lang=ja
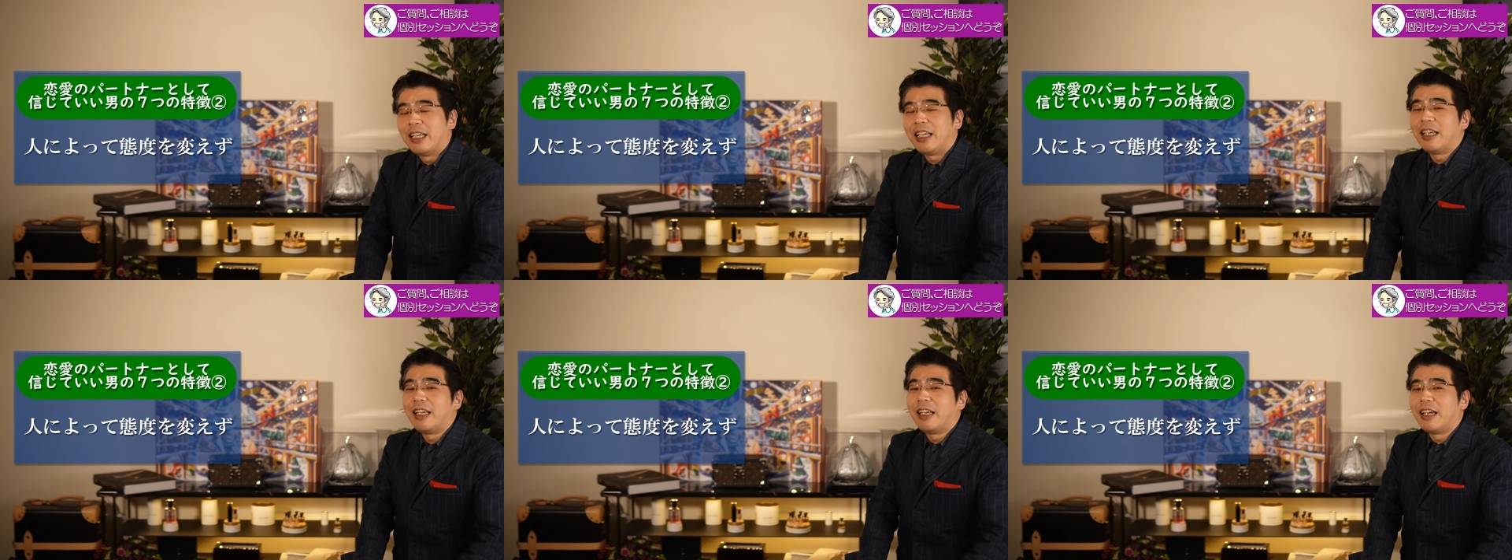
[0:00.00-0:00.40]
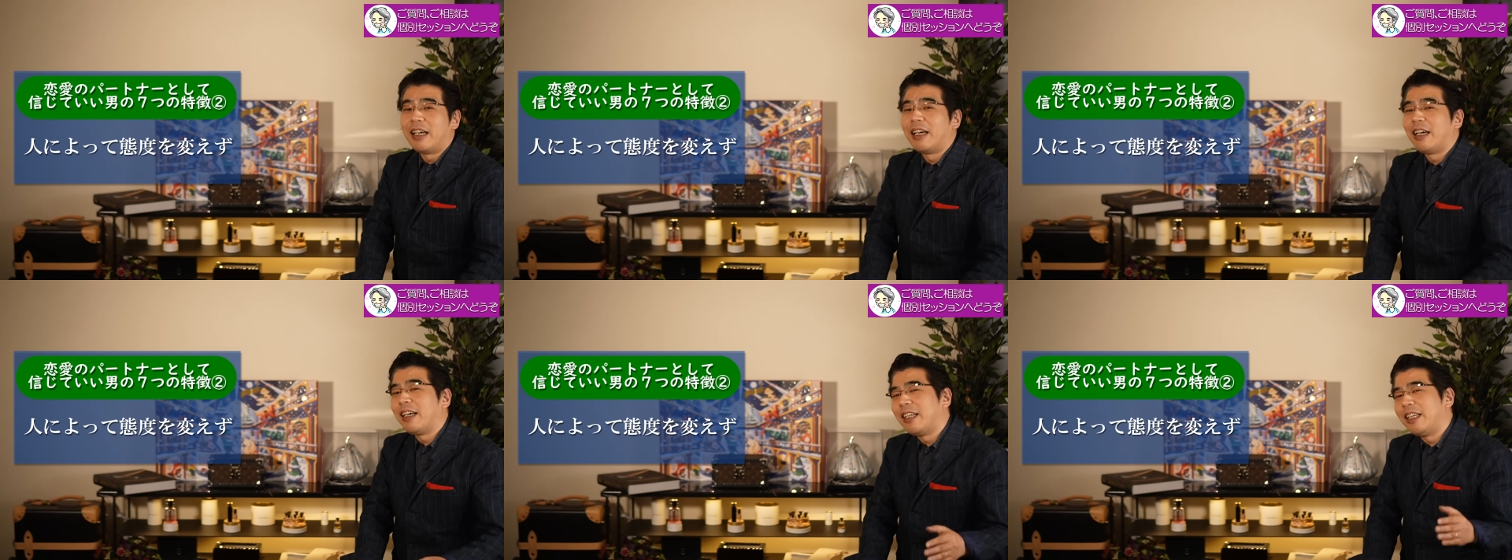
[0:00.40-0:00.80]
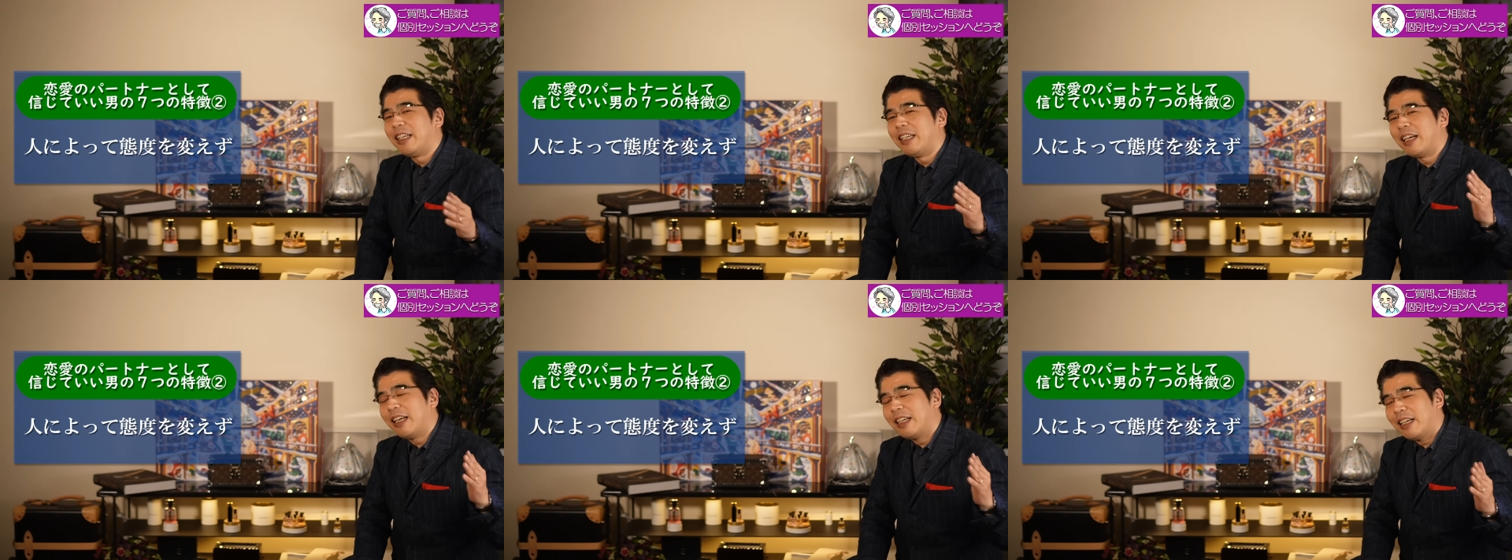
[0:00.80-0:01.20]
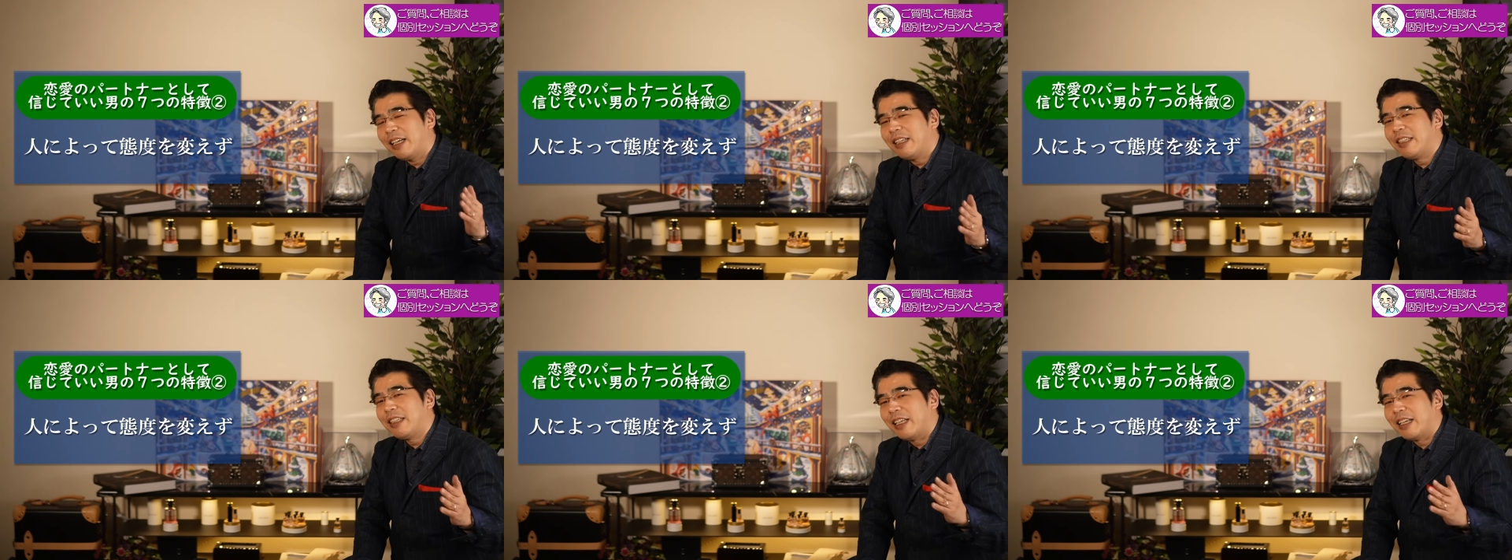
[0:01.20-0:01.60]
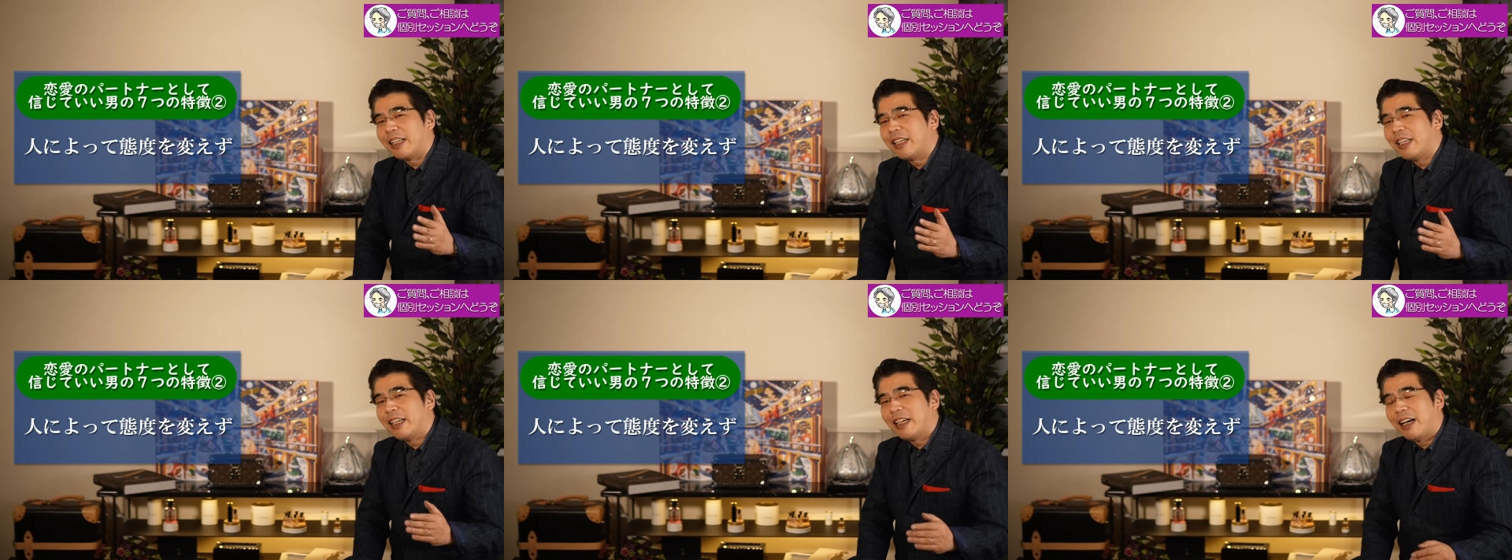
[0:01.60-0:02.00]
えー利害関係が
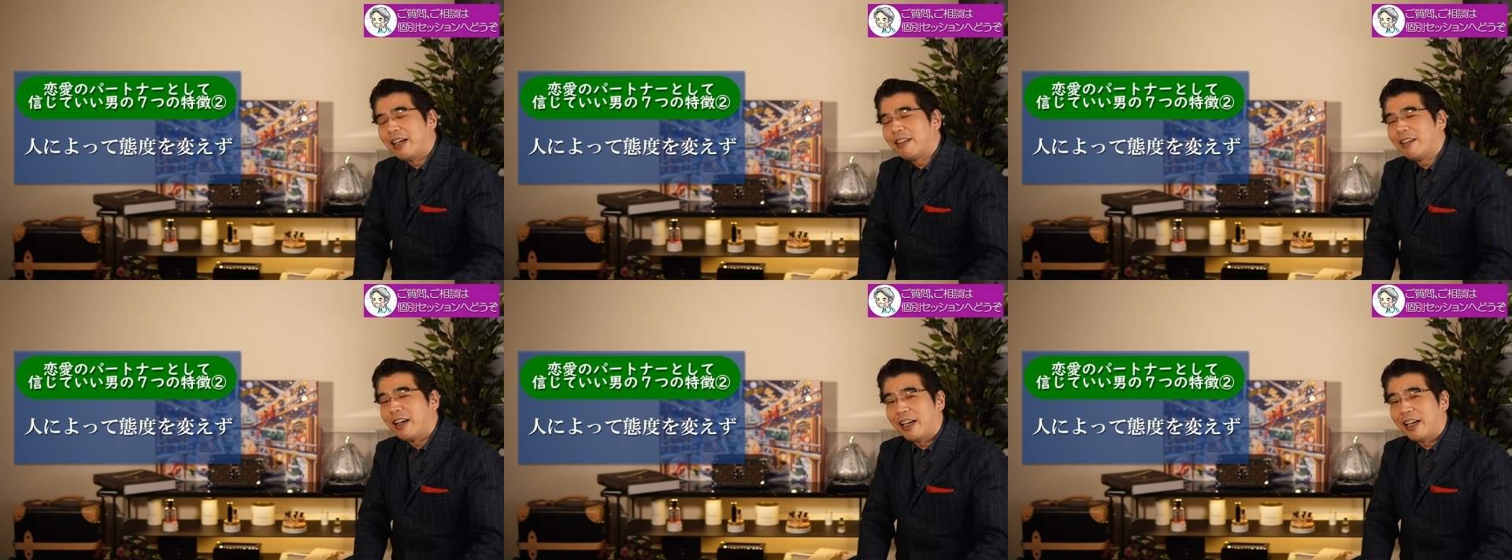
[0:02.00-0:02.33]
ねある